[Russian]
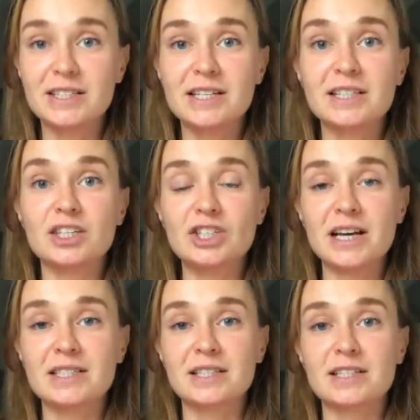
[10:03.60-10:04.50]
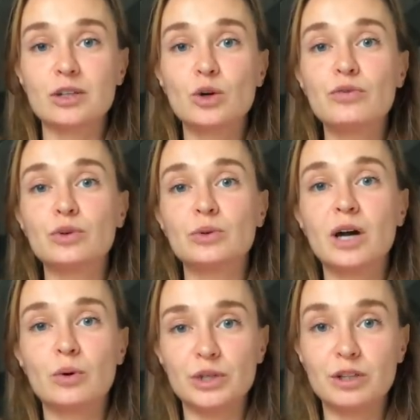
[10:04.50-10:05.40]
детских частных садов, и туда
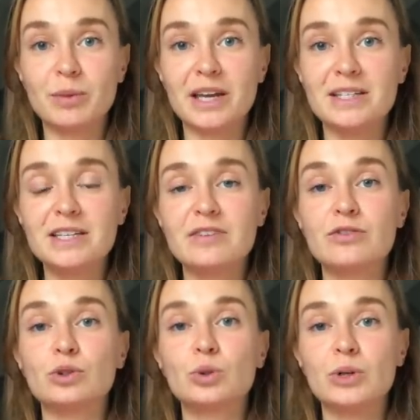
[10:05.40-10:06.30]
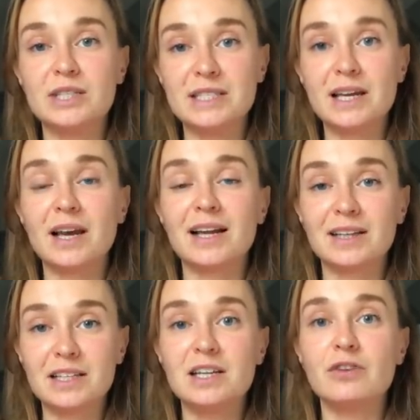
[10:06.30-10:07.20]
ходят мои дети, трое детей
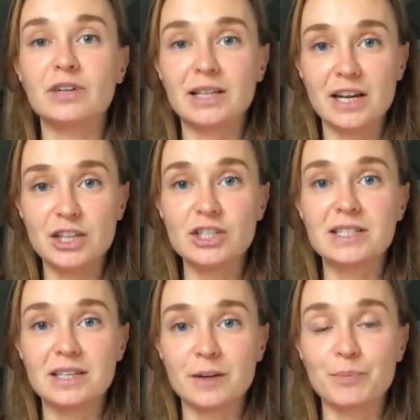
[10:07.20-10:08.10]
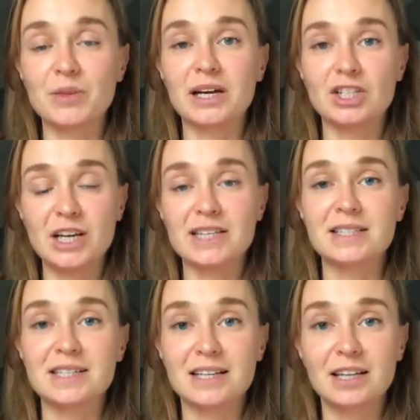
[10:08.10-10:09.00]
отходили в католические а,
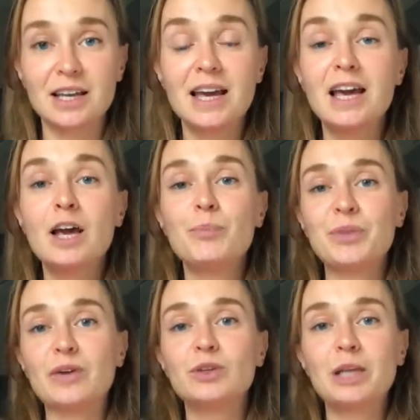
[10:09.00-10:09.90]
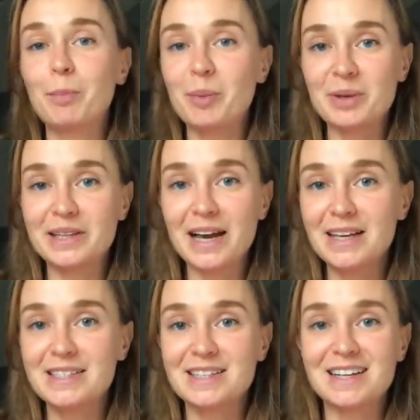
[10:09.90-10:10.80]
частные сады. Так вот,
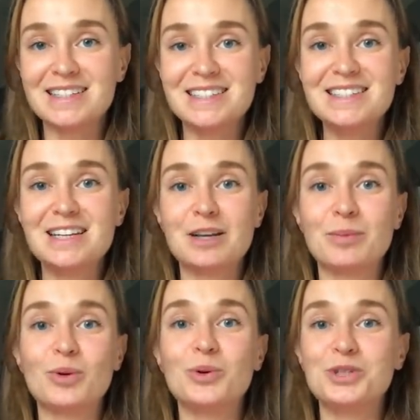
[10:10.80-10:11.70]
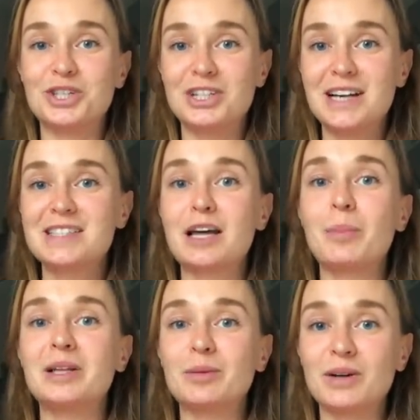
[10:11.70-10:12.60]
напоминается родителям, очень часто об
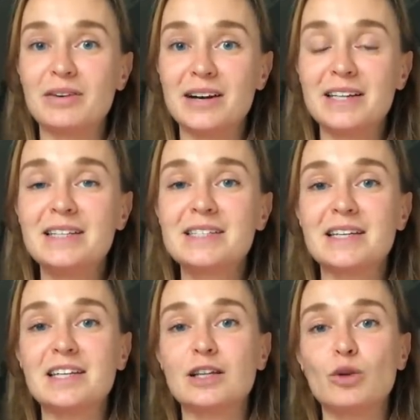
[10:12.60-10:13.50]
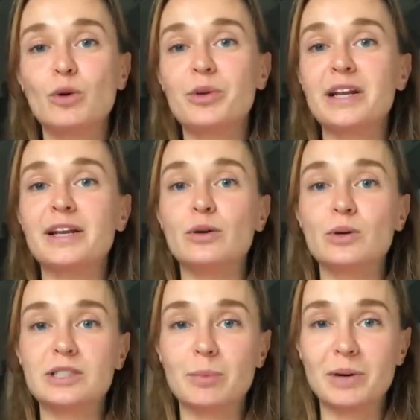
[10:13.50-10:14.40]
этом говорится, и на любом
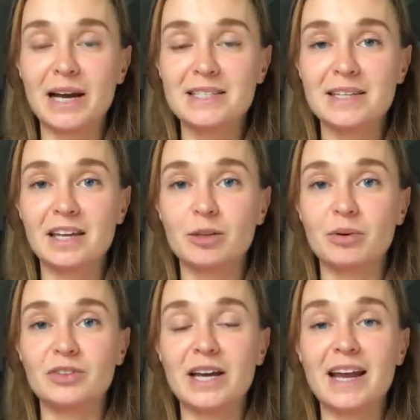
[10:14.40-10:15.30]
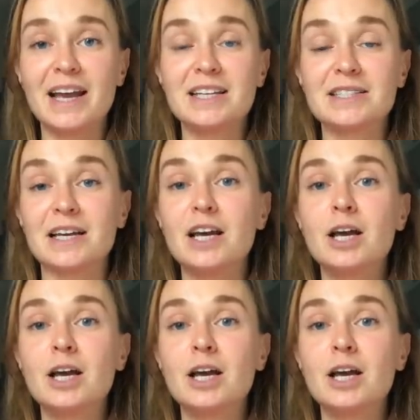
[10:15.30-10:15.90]
религиозном празднике это повторяется,